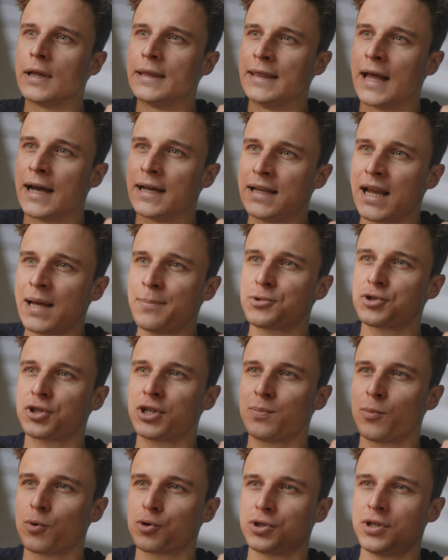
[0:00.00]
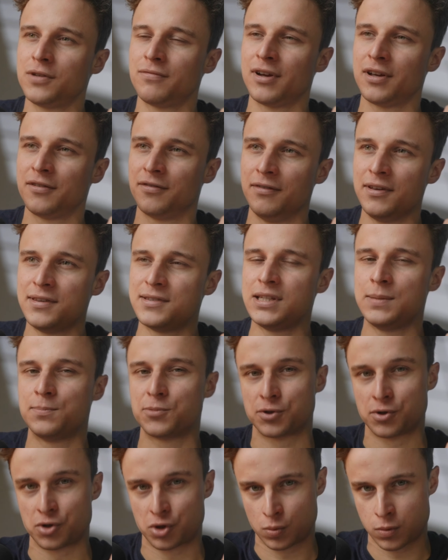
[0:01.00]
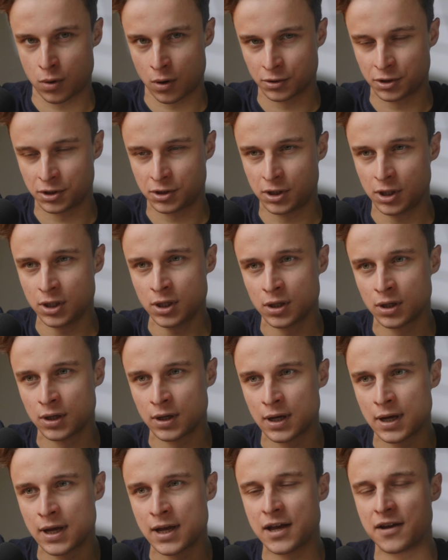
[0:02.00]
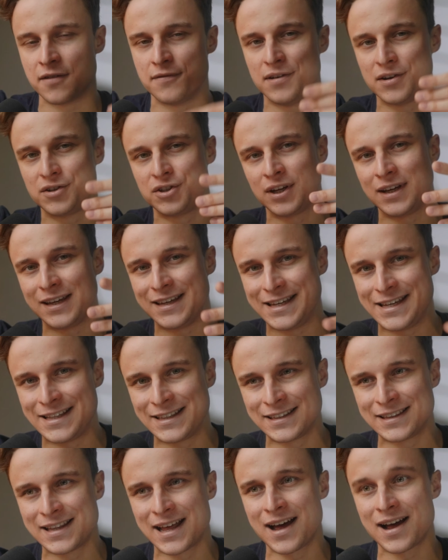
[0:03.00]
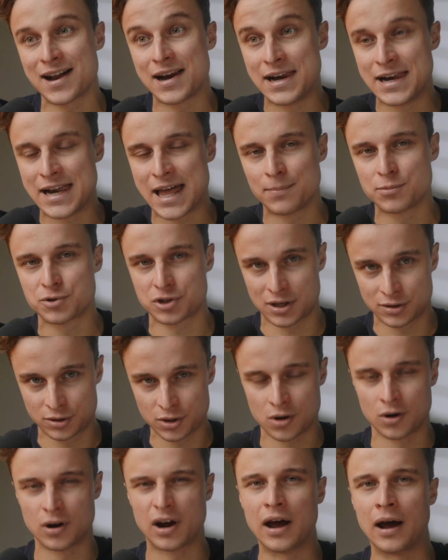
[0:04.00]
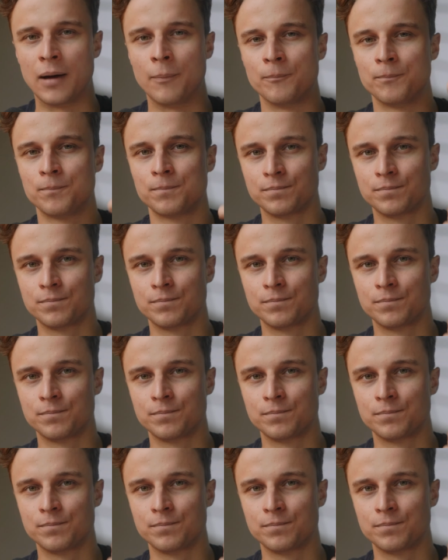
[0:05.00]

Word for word: najlepszej możliwej wizji przyszłości, wiedzie inna, lepsza droga.